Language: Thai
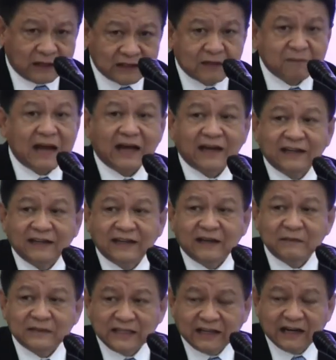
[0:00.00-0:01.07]
ท่านจะมากขึ้น
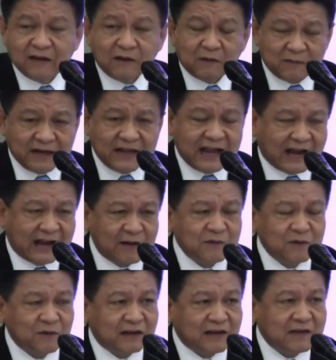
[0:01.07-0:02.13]
นะจริงๆแล้วเราไม่ได้อยากเข้าไป
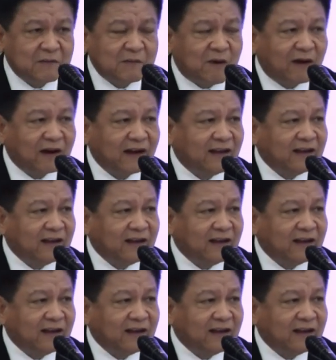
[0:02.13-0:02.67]
ยุ่งอย่างที่ผมบอก